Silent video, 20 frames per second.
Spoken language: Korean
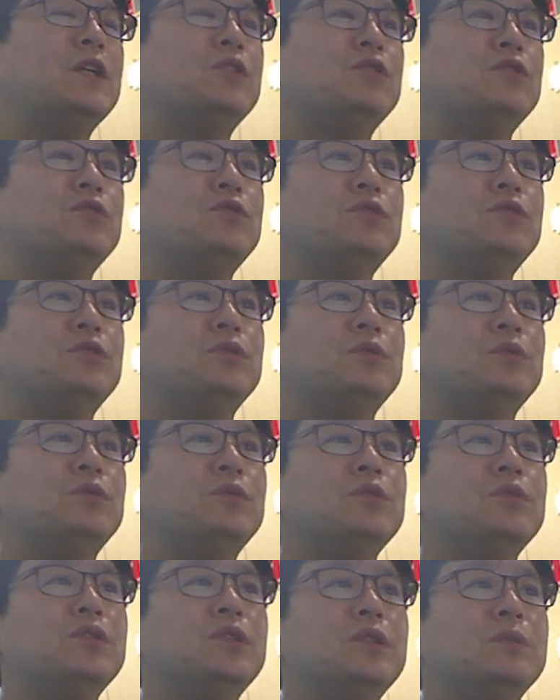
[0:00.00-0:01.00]
스스로
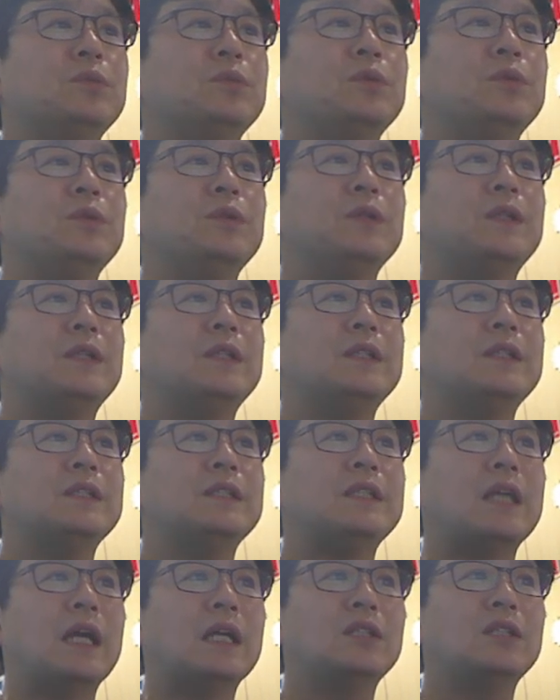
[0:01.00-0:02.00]
통증을 못 느끼는
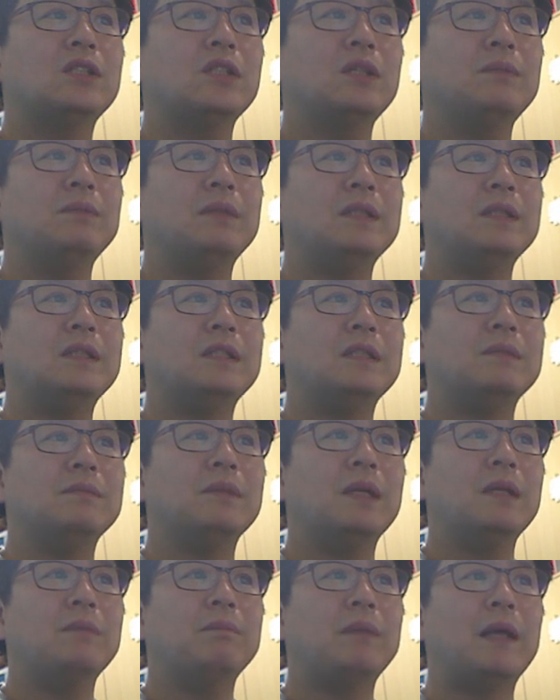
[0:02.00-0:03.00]
장점이
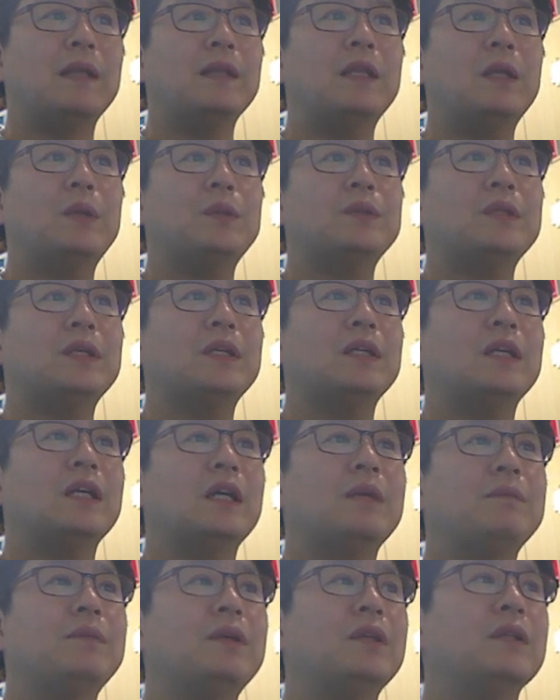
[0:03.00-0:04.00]
있지만 반대로
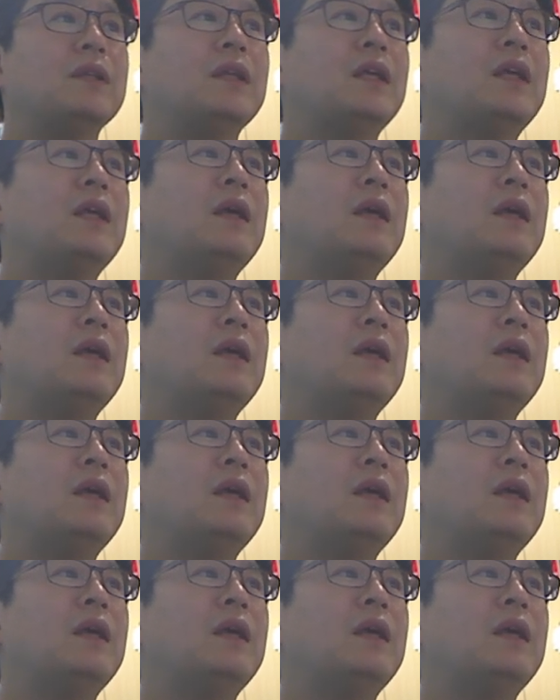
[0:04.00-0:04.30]
생각하면